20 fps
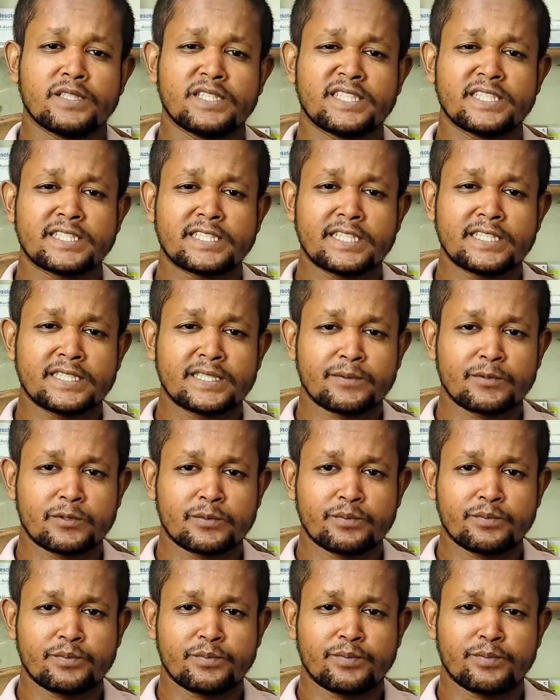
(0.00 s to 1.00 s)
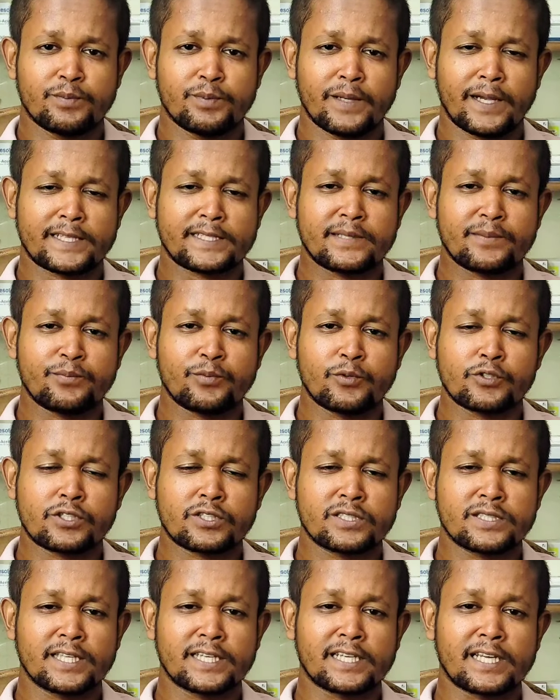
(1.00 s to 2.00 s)
রিসেন্টলি যেমন একটা
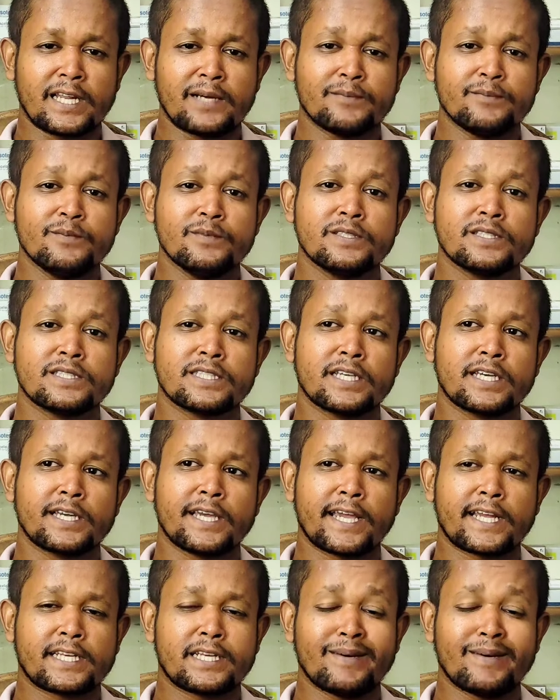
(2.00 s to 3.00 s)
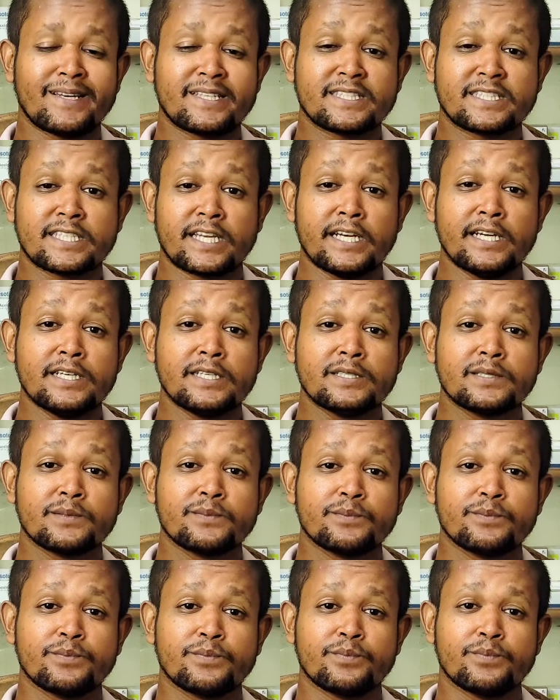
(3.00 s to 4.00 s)
পোস্ট দেখলাম যে একটা বাচ্চা
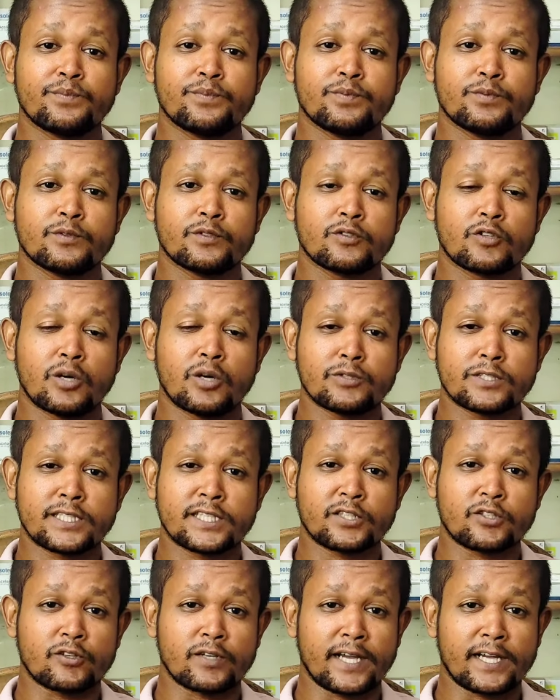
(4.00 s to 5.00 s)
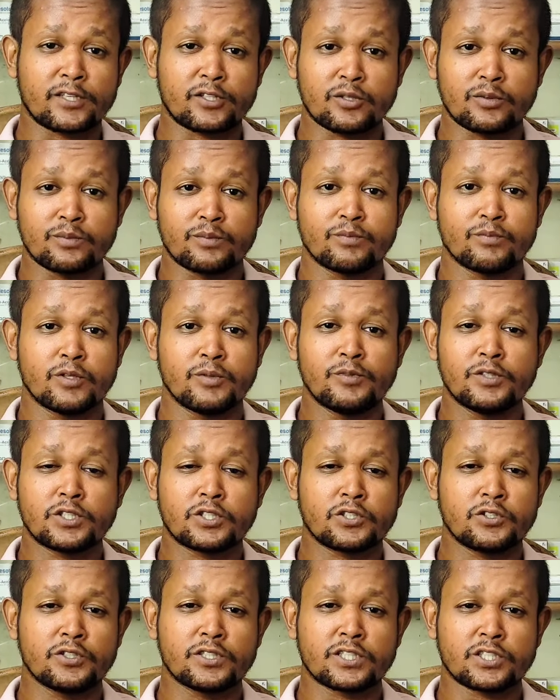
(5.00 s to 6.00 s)
নবচত্বক একদম
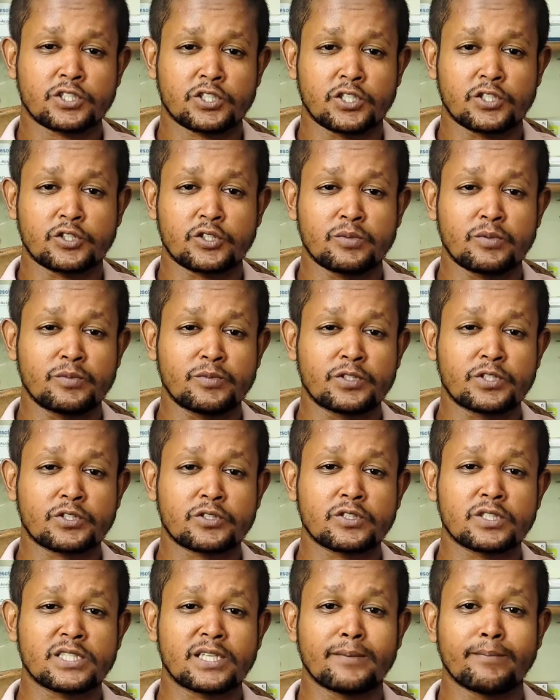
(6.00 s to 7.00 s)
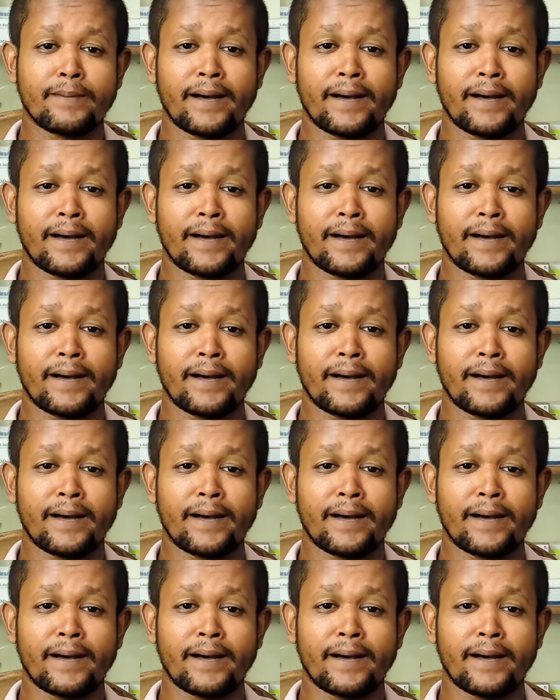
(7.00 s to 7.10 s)
ভূমিষ্ঠ হয়েছে সদ্য ভূমিষ্ঠ সে